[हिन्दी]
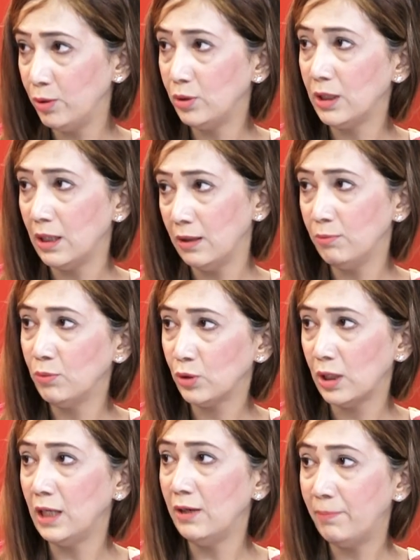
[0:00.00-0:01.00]
में उनके
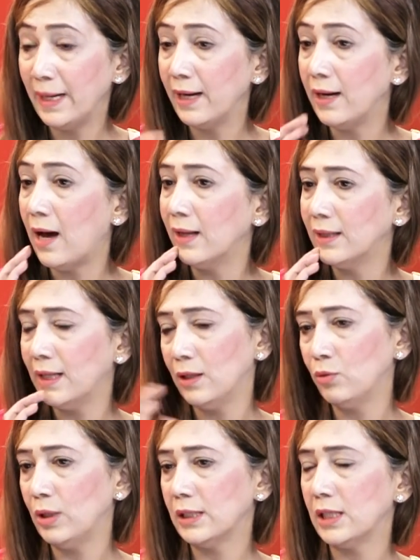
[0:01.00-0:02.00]
मुख्तलिफ बयान
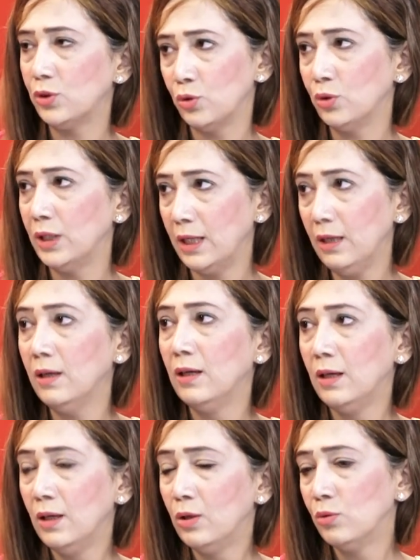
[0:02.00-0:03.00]
थे तो एस एच ओ ने
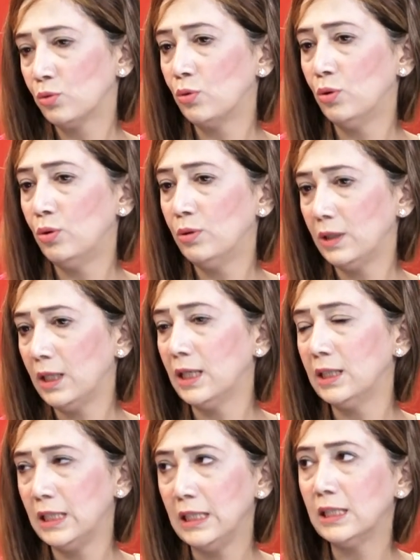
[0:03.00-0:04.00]
उसको
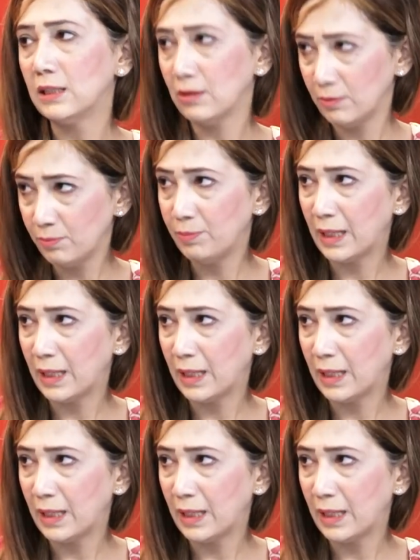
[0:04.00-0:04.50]
ये चीज़ हम्म।